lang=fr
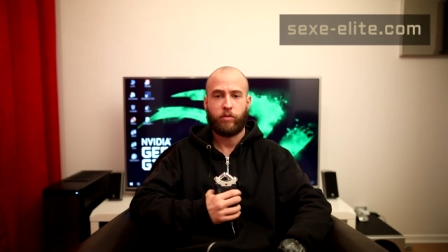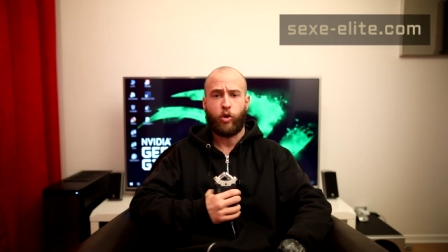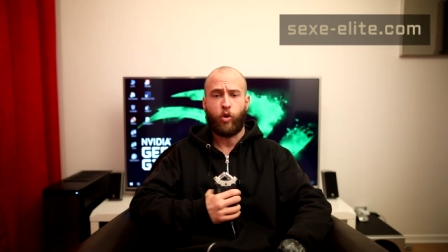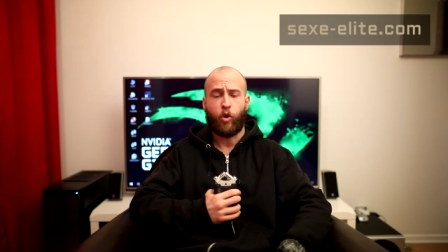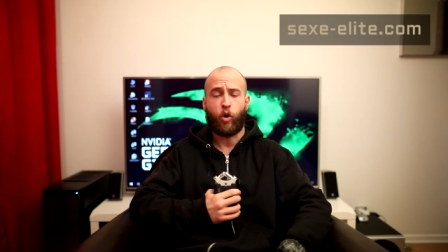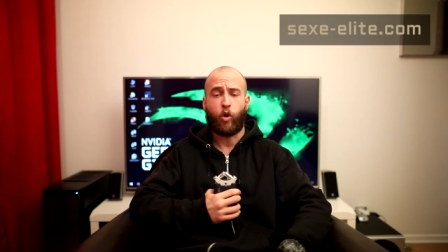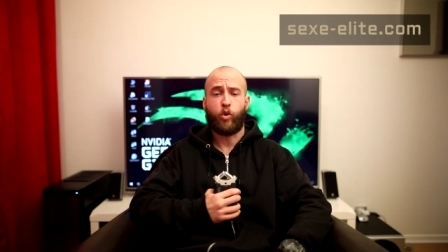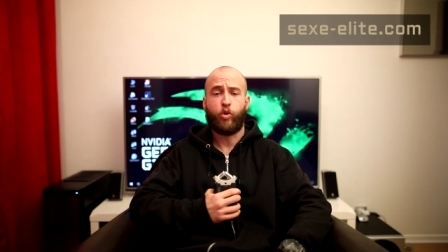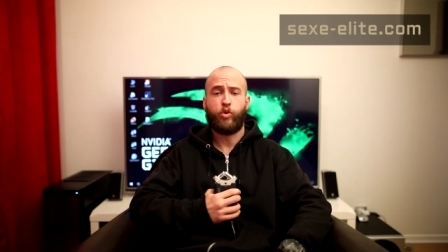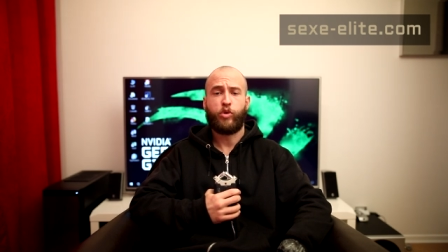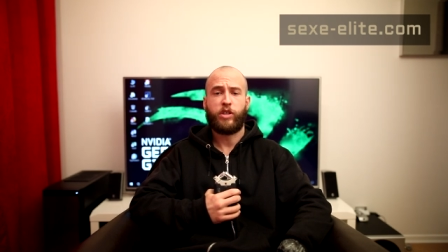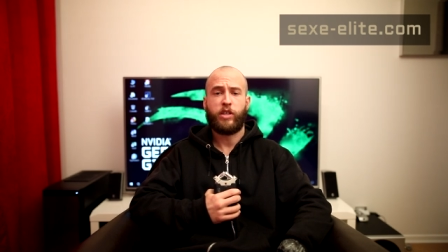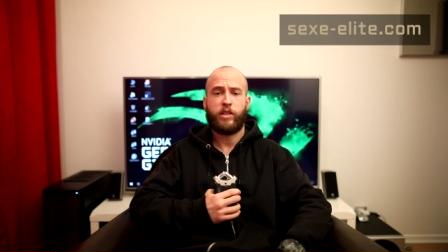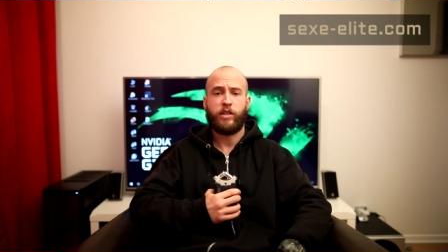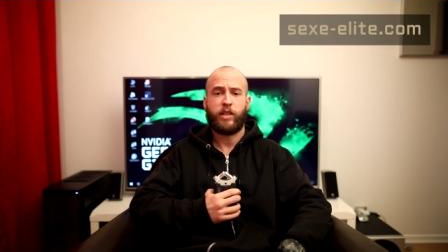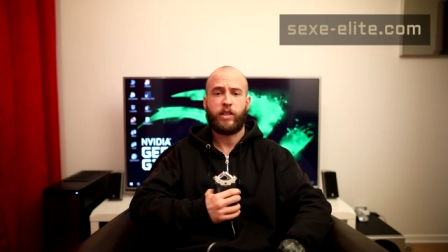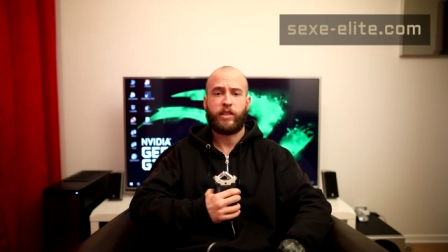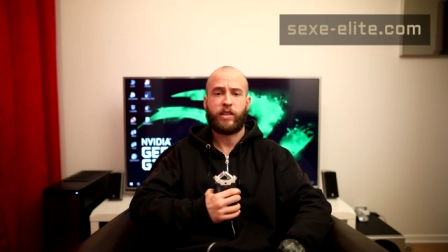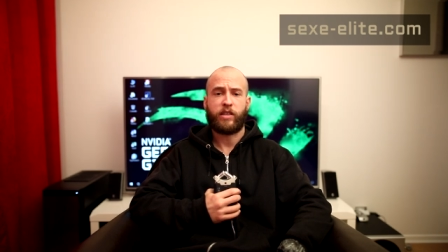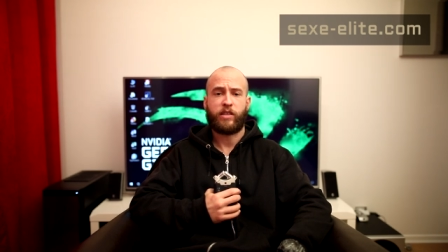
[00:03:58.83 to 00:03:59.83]
Le relooking
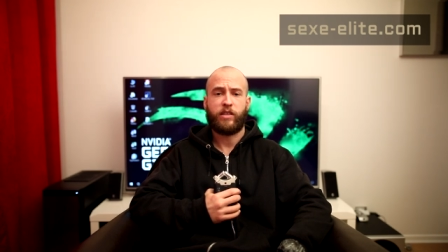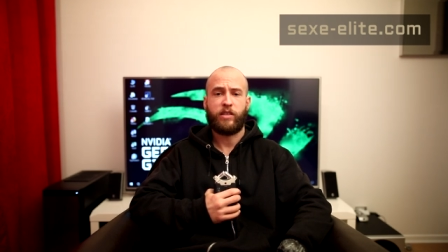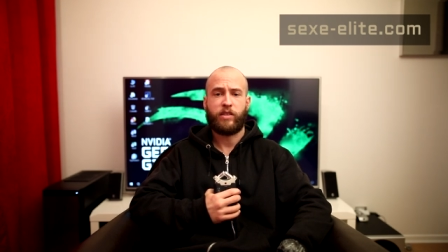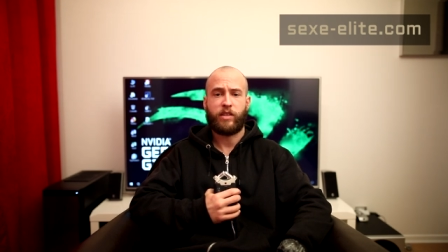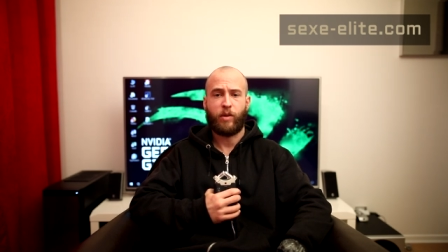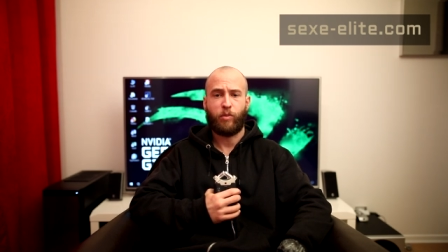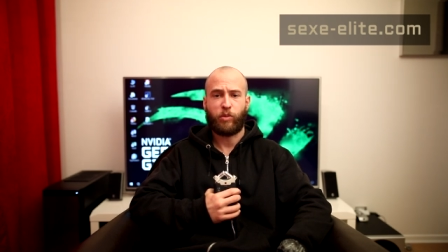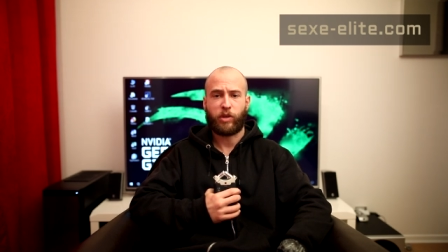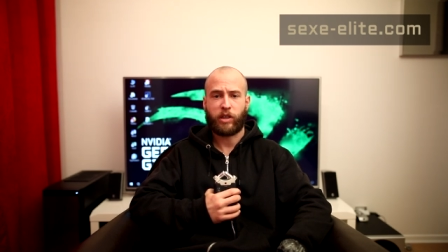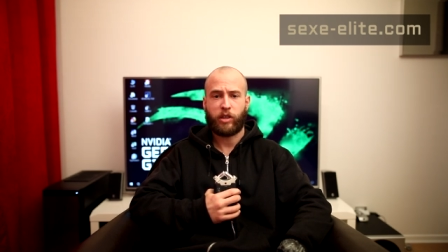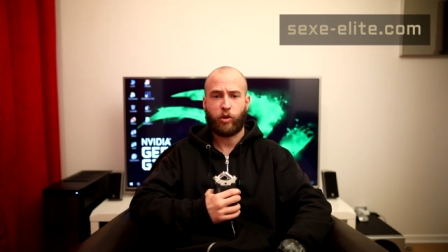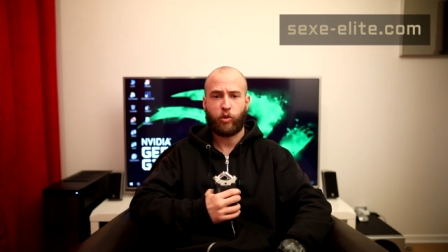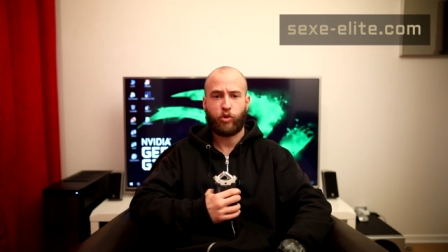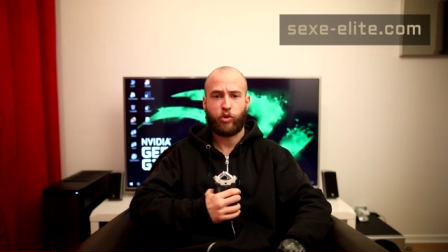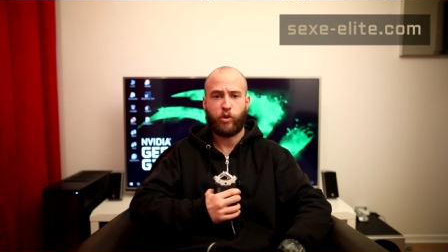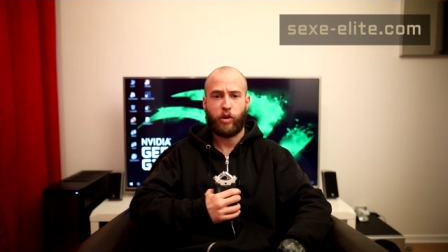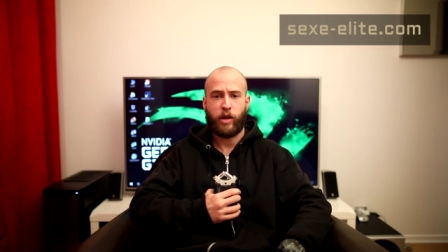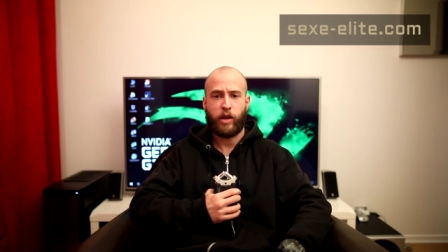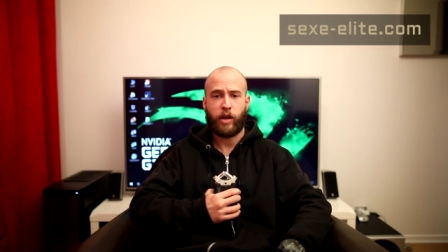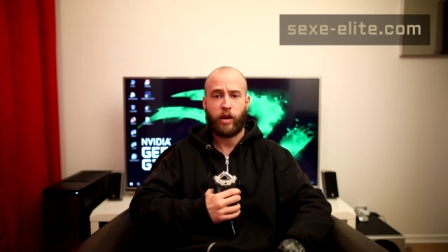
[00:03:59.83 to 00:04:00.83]
n'est qu'un système
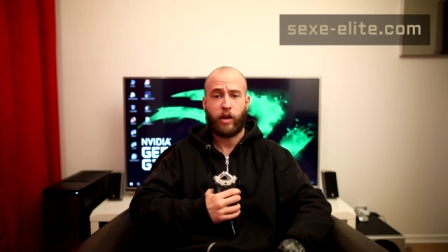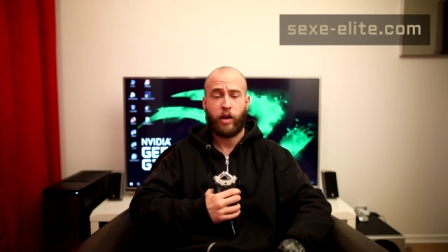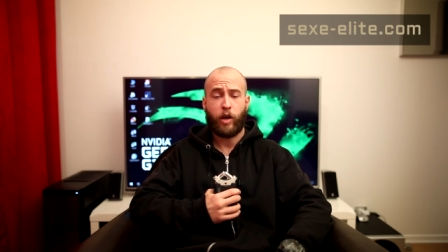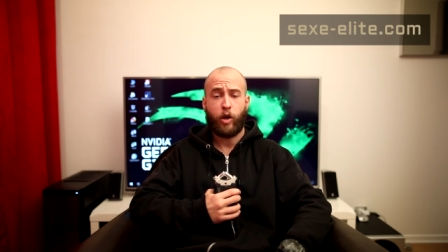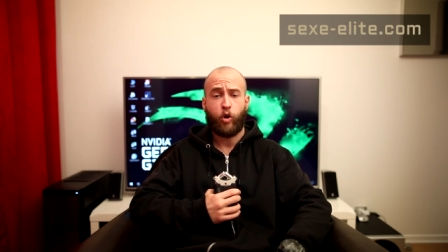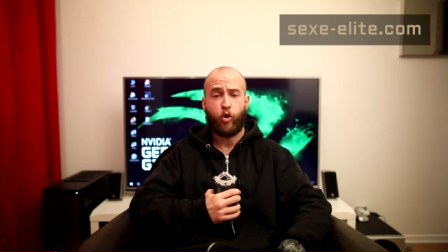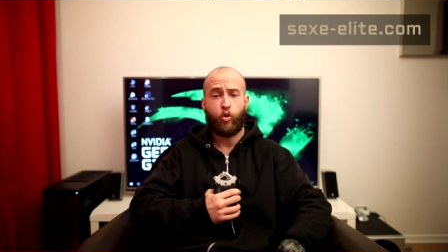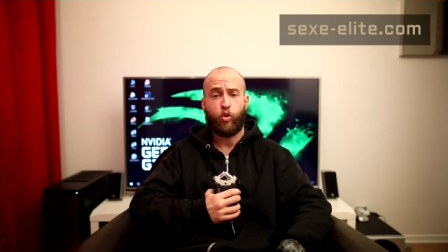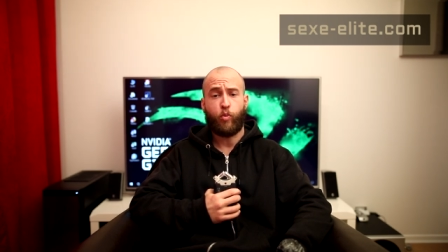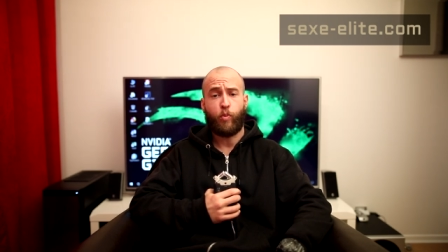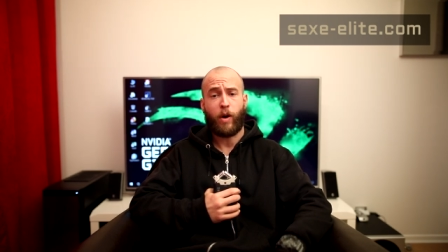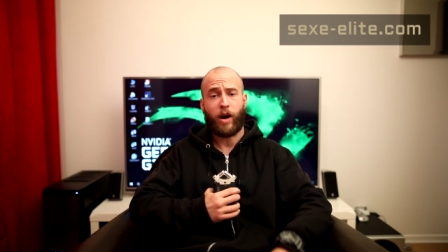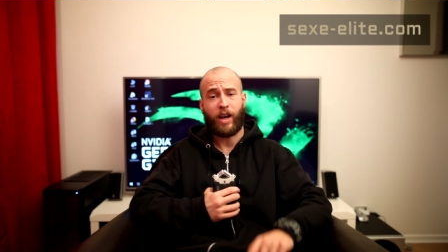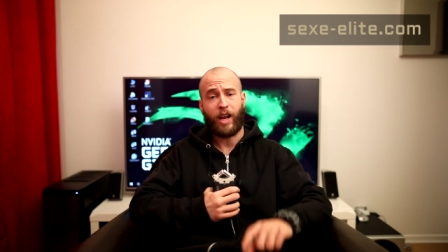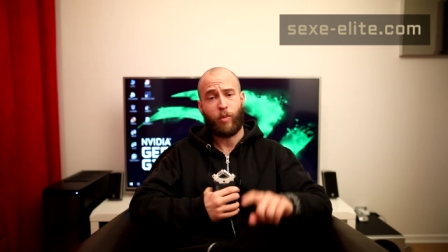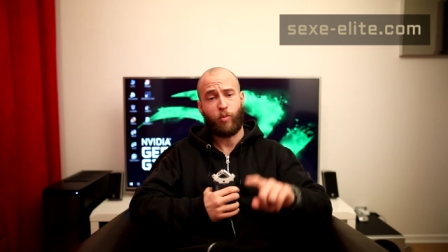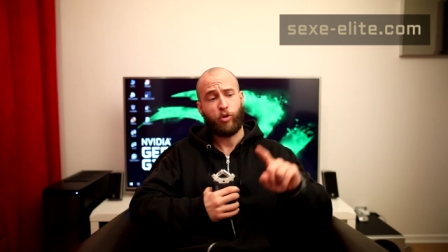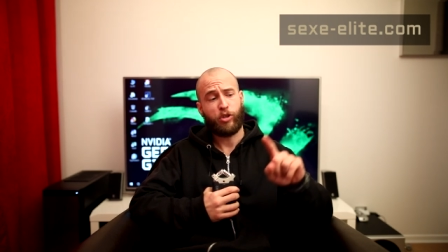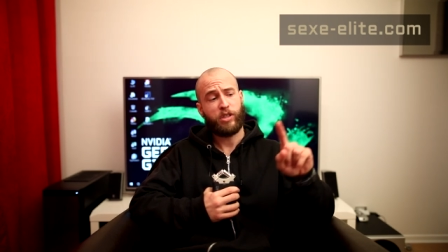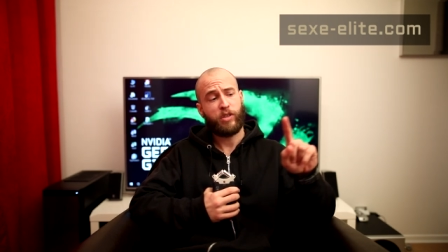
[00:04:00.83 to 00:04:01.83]
triangulaire où par
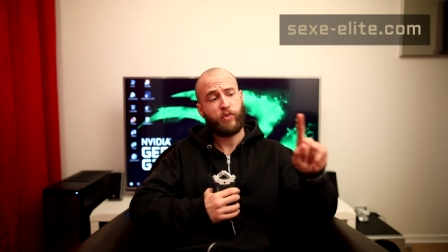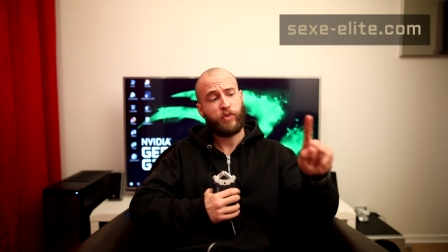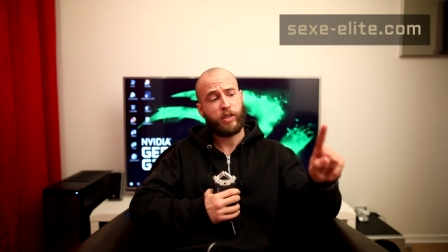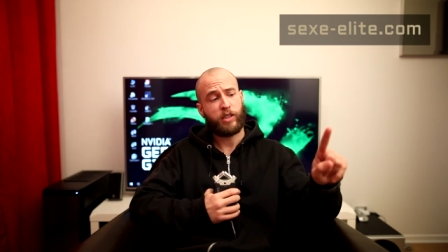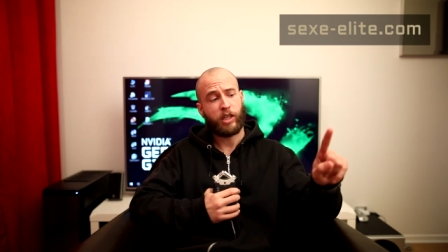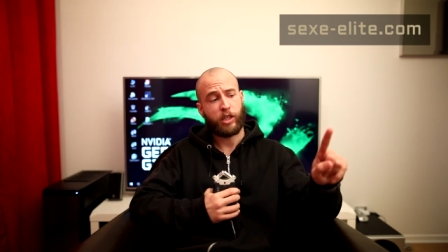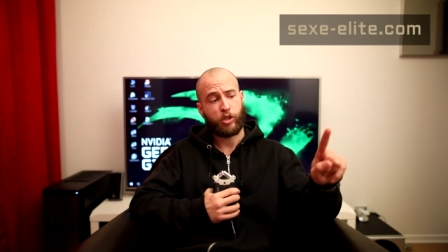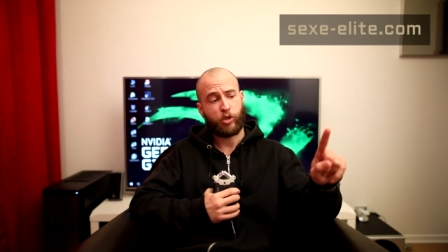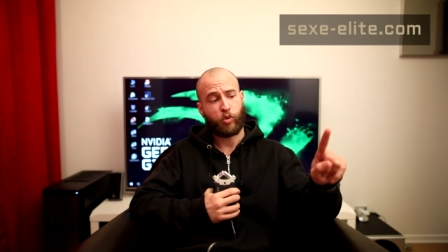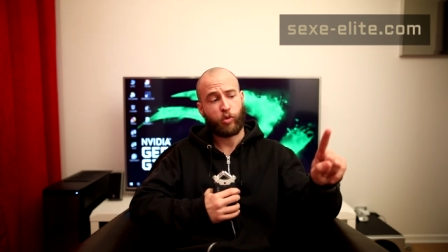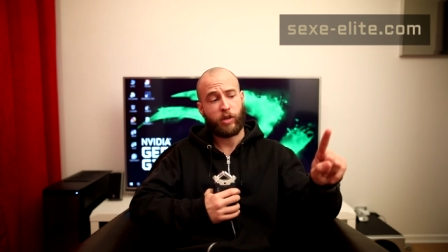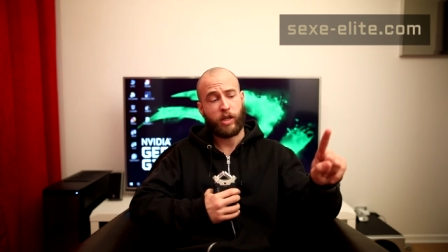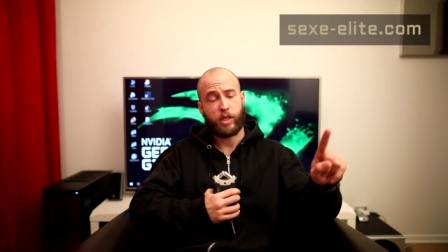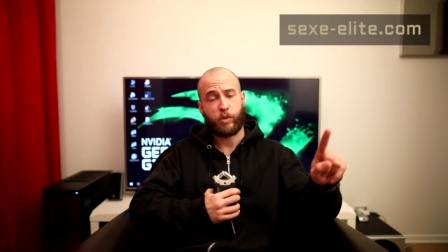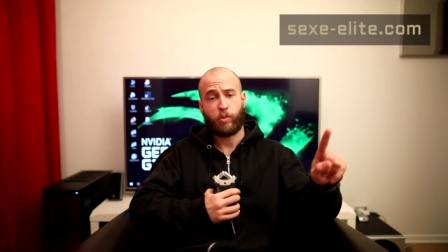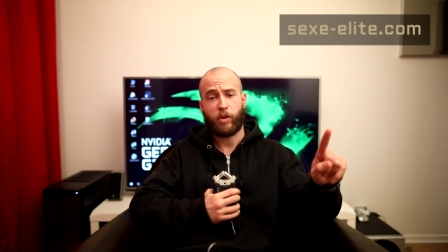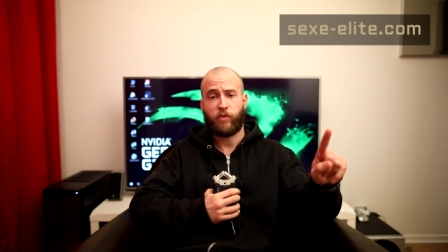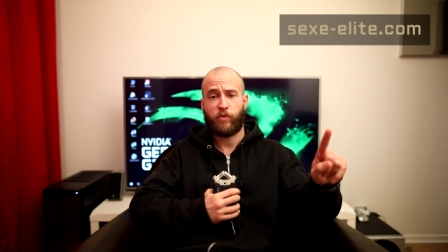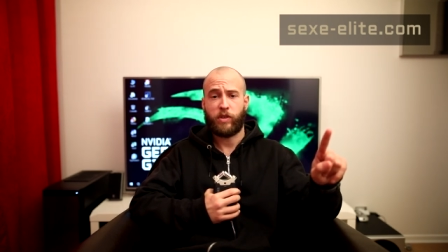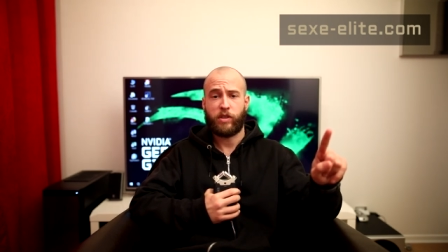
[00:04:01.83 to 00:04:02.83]
la modification de
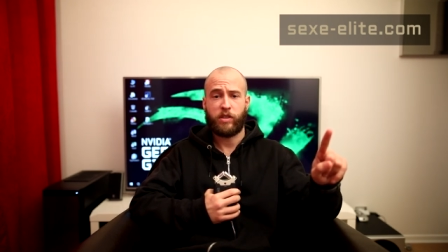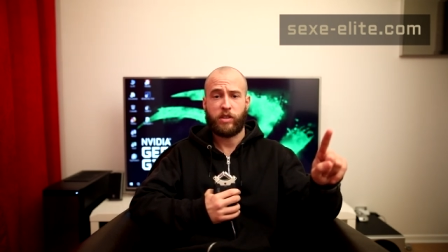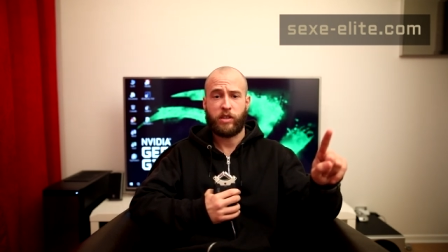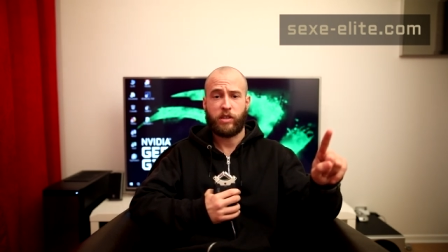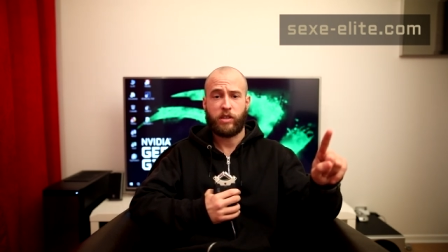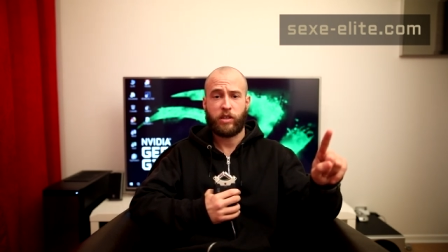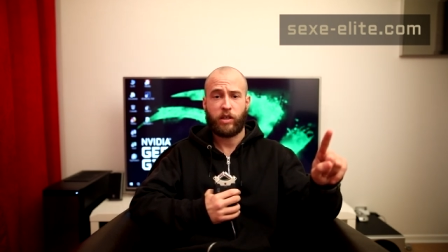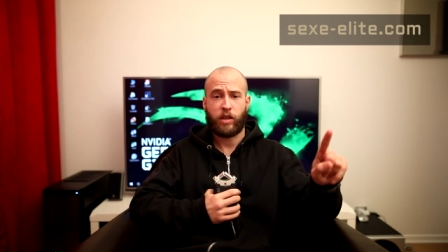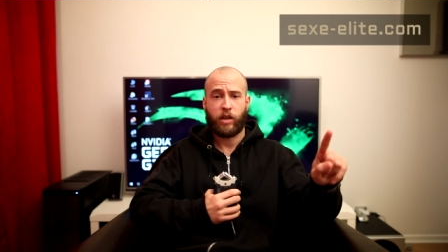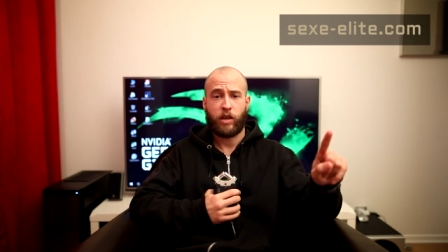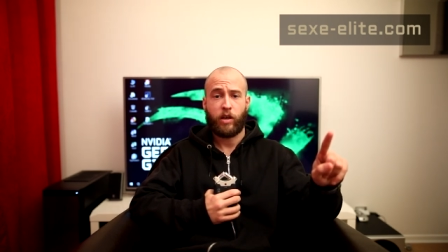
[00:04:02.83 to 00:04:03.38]
l'aspect physique,